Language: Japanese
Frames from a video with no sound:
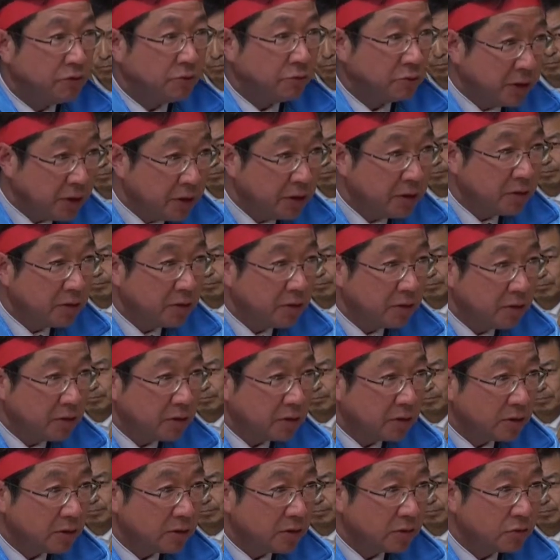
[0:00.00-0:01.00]
すよね
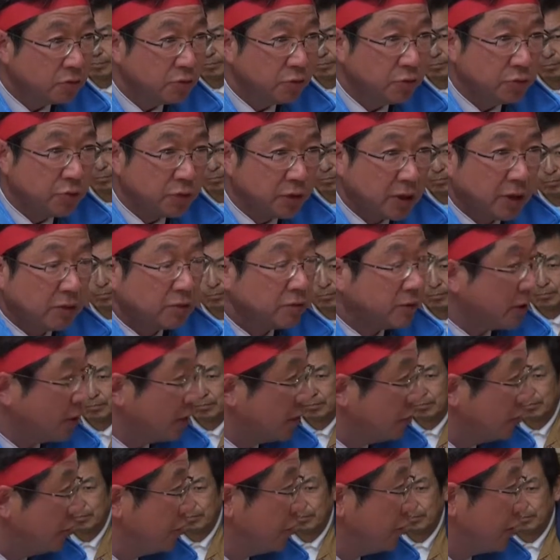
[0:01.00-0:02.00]
そういうふうに格差
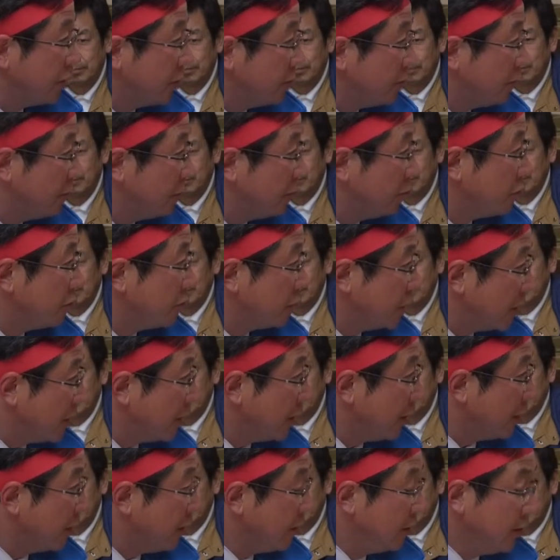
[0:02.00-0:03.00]
がついちゃってるもんです
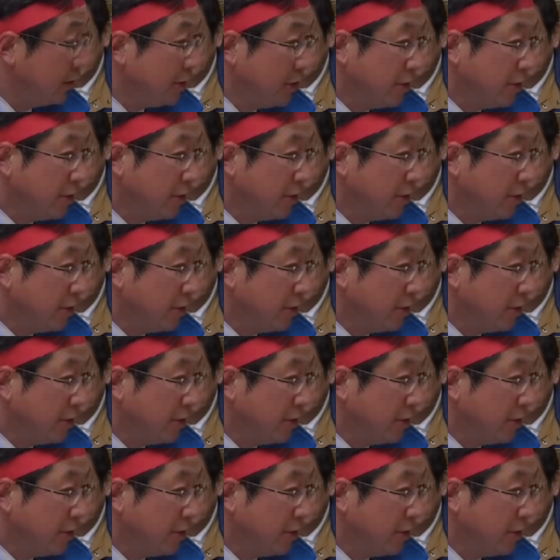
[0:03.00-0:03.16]
から